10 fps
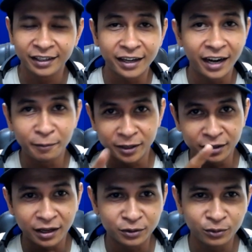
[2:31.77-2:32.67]
ini kalian pasti
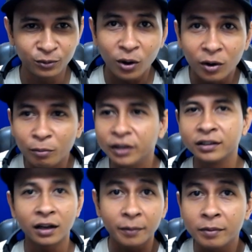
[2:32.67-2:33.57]
langsung wah,
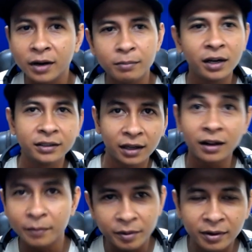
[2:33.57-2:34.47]
Instagramnya mana bang
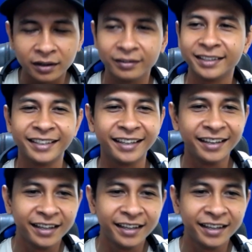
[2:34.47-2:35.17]
Instagram ya bang wes